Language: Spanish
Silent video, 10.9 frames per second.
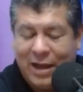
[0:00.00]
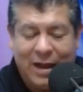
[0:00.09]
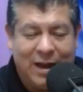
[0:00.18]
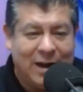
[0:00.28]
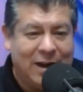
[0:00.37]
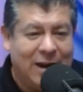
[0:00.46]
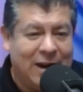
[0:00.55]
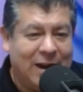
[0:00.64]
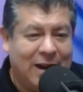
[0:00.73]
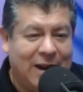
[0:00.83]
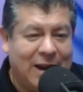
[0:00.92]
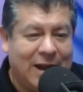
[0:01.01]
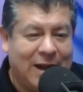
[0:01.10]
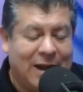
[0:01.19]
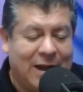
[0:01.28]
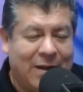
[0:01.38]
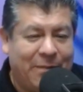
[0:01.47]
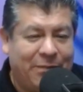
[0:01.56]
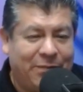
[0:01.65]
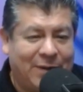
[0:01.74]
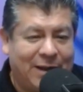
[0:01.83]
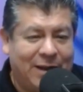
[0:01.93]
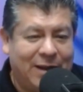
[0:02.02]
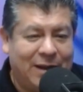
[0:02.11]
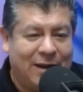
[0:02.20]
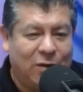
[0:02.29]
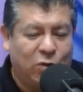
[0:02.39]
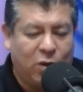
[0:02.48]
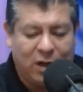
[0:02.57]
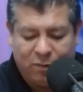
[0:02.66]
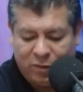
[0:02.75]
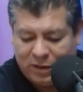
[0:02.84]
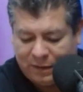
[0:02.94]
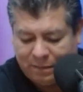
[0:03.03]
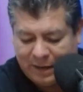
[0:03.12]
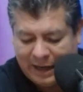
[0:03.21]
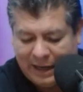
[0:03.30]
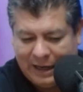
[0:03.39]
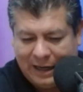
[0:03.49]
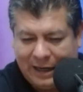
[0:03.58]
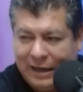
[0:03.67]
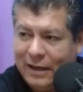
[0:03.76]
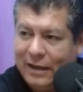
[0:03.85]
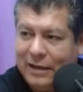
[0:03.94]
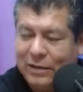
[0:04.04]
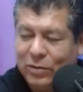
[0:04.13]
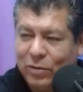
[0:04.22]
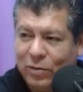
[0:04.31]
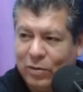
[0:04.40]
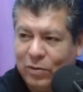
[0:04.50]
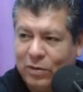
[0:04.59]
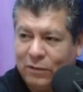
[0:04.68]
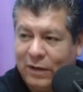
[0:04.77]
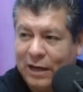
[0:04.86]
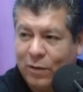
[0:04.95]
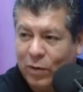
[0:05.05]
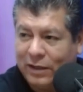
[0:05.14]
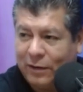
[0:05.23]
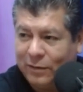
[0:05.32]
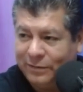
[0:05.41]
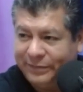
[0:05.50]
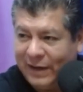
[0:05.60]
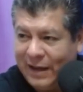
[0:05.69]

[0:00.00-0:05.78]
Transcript: El, la, mm, eh, autoridad municipal eh, hizo un desfile acuático